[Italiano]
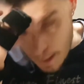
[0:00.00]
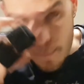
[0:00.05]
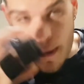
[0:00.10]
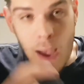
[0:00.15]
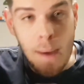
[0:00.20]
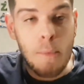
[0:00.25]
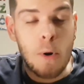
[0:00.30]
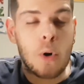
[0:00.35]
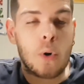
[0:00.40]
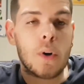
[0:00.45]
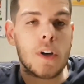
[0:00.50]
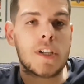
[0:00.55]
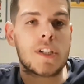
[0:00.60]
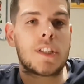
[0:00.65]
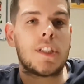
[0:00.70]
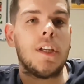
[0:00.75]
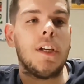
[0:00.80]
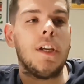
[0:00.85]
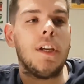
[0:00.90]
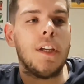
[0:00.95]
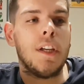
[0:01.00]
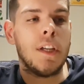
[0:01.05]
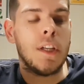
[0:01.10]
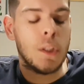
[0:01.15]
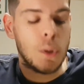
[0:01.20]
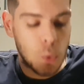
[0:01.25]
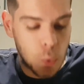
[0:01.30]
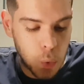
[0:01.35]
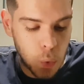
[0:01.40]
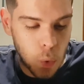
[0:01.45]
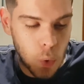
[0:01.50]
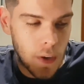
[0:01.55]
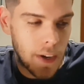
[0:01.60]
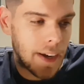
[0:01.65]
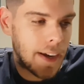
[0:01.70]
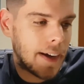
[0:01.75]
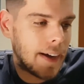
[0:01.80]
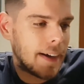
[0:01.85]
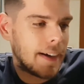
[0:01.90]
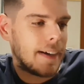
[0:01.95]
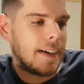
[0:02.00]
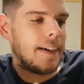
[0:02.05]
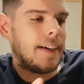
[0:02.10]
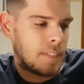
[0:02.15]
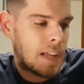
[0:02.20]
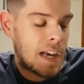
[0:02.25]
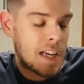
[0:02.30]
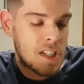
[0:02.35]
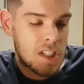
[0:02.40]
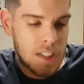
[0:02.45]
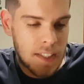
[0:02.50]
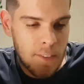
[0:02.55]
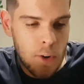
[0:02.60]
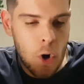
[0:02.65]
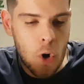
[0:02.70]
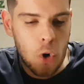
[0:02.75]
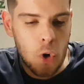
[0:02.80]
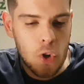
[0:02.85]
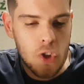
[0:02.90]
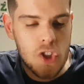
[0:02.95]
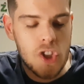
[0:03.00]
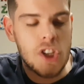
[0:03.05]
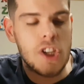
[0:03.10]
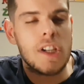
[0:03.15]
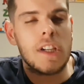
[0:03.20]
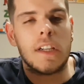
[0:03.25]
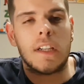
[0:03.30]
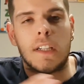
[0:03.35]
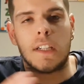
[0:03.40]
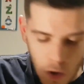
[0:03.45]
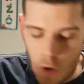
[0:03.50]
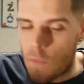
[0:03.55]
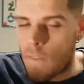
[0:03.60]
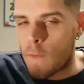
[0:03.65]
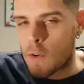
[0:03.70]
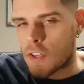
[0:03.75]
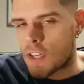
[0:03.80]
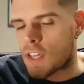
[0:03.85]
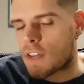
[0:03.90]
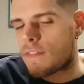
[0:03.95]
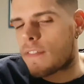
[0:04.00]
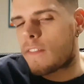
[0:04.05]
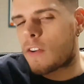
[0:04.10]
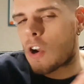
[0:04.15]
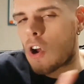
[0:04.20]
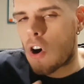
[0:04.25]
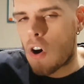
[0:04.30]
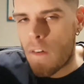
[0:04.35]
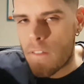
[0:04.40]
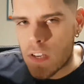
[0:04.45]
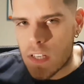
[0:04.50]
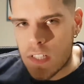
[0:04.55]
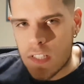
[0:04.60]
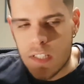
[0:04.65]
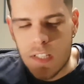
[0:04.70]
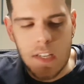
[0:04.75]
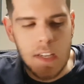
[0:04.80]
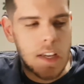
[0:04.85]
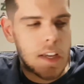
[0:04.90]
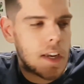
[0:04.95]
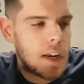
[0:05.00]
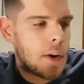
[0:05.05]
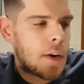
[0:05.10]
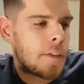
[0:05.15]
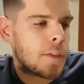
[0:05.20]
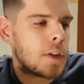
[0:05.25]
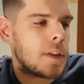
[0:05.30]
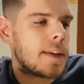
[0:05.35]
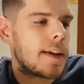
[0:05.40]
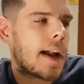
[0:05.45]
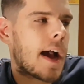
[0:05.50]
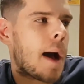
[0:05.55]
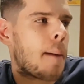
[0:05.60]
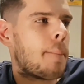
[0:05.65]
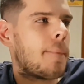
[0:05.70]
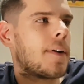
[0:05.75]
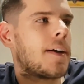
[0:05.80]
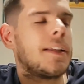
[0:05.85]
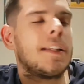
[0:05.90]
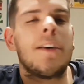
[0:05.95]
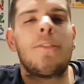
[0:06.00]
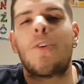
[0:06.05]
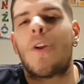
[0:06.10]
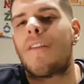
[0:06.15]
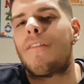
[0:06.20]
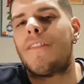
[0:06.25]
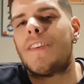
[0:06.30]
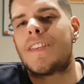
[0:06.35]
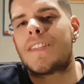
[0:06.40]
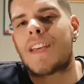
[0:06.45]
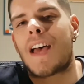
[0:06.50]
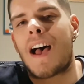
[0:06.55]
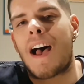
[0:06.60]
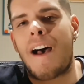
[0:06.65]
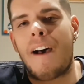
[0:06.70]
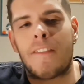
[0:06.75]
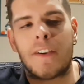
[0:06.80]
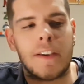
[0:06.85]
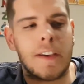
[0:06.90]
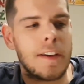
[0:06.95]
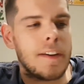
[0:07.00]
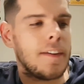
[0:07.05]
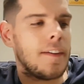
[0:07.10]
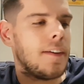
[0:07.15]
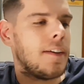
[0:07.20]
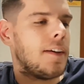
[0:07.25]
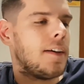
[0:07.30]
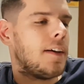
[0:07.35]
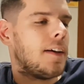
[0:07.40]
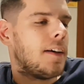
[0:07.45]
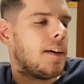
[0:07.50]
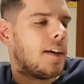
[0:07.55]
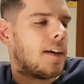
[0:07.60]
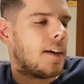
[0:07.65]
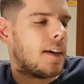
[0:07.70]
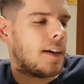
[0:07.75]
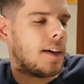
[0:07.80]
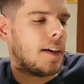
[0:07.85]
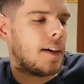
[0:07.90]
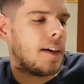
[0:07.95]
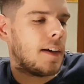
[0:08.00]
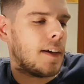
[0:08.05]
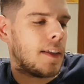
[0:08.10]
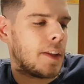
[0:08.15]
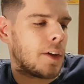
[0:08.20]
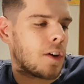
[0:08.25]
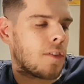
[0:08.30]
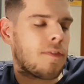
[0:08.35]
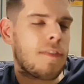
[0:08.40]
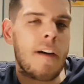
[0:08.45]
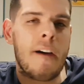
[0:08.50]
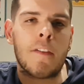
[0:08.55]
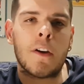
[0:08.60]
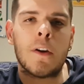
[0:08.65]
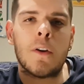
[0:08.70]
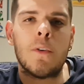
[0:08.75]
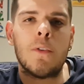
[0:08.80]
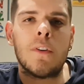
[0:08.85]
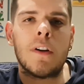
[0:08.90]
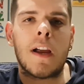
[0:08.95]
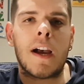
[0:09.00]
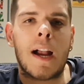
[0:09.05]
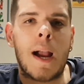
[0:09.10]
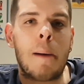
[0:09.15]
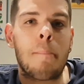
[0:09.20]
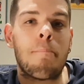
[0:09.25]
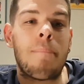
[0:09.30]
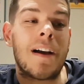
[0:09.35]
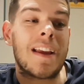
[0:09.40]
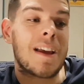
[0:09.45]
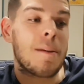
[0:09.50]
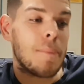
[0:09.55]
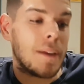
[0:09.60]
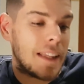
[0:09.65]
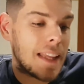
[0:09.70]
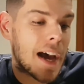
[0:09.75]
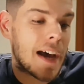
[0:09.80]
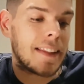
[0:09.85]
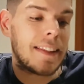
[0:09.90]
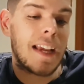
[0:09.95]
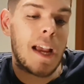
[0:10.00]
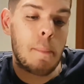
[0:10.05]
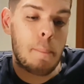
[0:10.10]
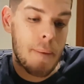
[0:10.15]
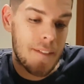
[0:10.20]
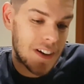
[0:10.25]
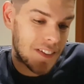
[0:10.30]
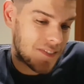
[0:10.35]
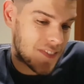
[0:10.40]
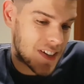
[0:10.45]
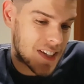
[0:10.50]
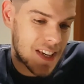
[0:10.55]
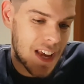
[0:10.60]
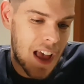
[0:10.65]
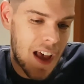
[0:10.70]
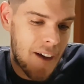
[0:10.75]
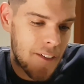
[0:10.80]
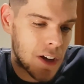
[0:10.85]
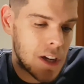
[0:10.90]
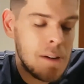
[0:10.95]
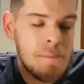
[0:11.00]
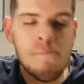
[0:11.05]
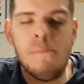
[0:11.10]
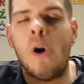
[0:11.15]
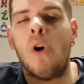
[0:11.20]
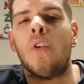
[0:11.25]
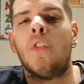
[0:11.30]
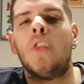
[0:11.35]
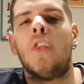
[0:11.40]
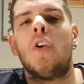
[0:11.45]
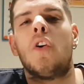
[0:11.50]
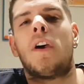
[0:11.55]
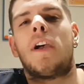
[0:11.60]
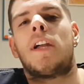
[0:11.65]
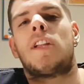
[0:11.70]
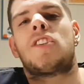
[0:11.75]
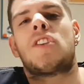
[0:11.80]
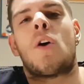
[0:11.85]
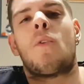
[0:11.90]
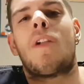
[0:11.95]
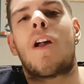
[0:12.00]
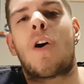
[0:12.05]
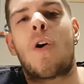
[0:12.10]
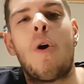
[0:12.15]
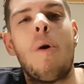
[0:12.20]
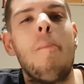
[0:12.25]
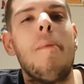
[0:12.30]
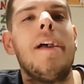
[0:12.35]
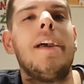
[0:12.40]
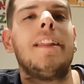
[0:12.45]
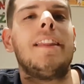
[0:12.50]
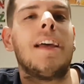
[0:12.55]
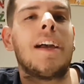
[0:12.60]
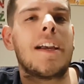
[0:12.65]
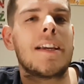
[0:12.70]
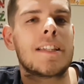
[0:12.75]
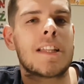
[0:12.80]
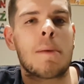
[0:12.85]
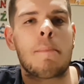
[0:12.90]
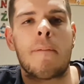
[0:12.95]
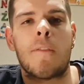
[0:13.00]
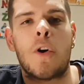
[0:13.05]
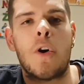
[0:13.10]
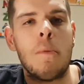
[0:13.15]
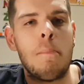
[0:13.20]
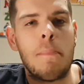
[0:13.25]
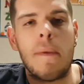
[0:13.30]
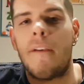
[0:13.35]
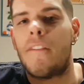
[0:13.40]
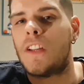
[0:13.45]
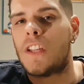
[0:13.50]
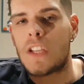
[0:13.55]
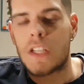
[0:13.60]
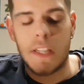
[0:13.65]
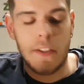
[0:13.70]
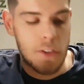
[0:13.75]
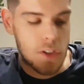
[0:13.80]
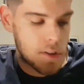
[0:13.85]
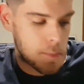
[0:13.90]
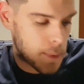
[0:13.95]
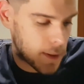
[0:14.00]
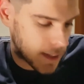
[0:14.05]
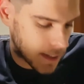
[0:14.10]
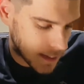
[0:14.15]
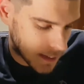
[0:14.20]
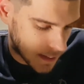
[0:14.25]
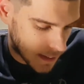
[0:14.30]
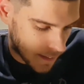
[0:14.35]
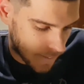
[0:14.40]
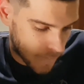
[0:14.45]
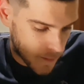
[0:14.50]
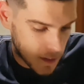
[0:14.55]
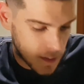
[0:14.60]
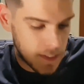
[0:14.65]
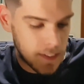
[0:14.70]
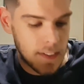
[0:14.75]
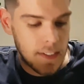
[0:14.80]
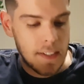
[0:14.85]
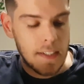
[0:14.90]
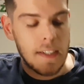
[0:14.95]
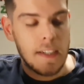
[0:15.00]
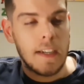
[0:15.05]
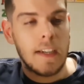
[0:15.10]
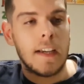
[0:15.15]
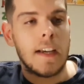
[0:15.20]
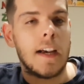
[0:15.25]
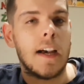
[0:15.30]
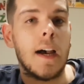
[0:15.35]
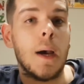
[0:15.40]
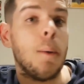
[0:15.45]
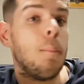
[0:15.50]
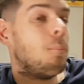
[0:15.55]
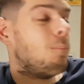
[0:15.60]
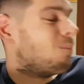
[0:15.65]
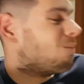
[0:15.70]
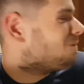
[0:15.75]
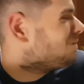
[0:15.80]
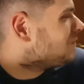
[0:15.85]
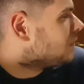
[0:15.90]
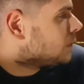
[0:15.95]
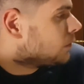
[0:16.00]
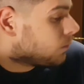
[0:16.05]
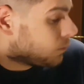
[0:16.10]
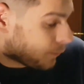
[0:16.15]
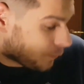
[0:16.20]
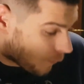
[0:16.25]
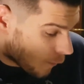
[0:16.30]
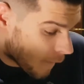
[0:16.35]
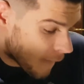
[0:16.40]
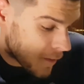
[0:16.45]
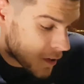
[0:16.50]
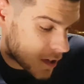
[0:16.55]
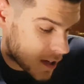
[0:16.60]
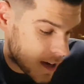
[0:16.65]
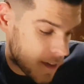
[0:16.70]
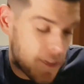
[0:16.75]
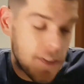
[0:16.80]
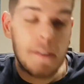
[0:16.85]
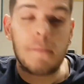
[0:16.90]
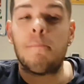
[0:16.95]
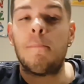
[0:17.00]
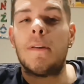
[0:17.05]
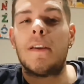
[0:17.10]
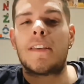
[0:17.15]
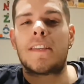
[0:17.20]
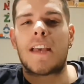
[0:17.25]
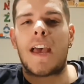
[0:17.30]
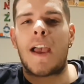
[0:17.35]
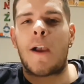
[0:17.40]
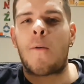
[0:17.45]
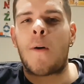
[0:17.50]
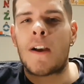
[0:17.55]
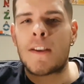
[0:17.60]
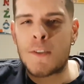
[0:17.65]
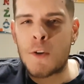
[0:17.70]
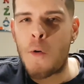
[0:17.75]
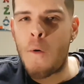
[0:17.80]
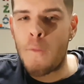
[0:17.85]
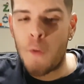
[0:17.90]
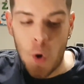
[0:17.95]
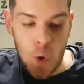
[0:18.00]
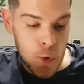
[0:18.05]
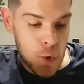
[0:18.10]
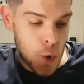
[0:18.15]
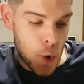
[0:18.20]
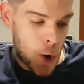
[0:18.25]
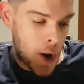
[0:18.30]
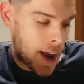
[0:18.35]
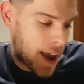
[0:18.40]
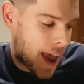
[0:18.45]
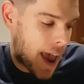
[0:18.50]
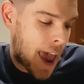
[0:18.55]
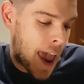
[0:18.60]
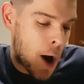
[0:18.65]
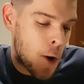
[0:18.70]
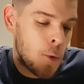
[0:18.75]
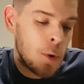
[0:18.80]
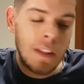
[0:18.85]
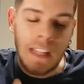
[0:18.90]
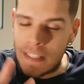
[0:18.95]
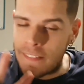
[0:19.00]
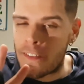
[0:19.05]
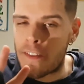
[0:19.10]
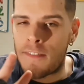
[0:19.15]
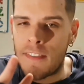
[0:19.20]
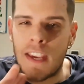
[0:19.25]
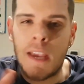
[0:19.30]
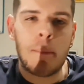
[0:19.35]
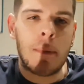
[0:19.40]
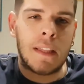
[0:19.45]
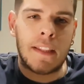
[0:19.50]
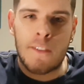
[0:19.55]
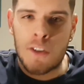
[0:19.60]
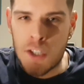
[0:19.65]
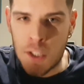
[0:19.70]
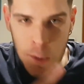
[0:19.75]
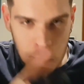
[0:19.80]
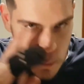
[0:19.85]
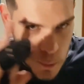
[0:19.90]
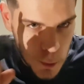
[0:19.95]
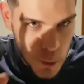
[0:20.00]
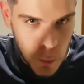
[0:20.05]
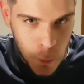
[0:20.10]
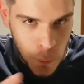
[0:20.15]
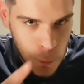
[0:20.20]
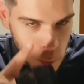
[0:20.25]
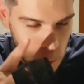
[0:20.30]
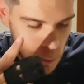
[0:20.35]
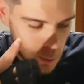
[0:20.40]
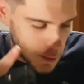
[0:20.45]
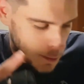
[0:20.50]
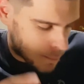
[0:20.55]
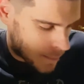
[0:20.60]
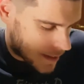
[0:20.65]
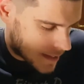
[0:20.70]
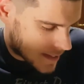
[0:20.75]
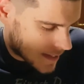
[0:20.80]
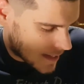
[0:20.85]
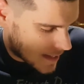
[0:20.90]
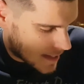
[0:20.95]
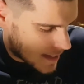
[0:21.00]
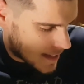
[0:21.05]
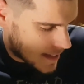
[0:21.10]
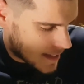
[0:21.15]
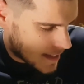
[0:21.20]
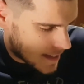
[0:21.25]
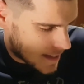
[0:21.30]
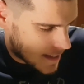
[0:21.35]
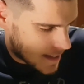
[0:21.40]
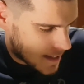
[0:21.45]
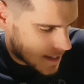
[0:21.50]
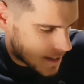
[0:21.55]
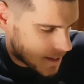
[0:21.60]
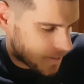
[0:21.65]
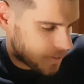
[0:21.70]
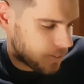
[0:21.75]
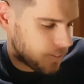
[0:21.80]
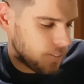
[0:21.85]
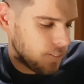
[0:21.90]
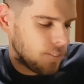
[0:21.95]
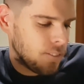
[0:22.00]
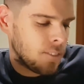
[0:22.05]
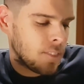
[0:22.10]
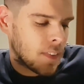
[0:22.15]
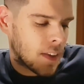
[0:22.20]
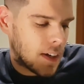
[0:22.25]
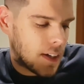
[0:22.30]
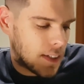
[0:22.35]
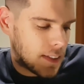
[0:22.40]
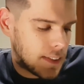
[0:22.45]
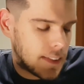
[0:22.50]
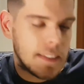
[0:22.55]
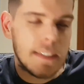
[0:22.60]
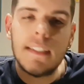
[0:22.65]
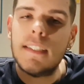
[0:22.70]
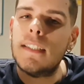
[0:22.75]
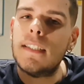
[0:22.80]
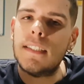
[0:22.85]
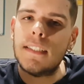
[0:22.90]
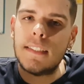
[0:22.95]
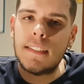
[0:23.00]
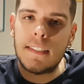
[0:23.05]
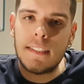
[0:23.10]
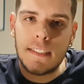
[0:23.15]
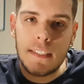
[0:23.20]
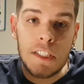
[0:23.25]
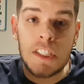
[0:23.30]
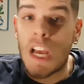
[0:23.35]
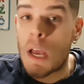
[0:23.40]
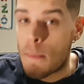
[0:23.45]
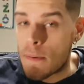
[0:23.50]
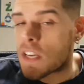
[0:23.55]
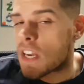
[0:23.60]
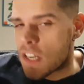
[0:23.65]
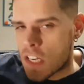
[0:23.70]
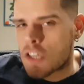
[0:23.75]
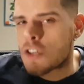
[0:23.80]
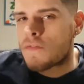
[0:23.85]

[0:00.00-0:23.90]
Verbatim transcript: e abbiamo questi due eh, astrologi, ovvero Jennifer Lawrence e Leonardo DiCaprio, che devono avvisare, devono fare una campagna mediatica per avvisare il mondo che c'è una cometa che sta per colpire e distruggere il pianeta Terra. Forse è quasi curioso che è uno dei tre film che mi interessa di più di tutto il mese di, di, di dicembre. Cioè,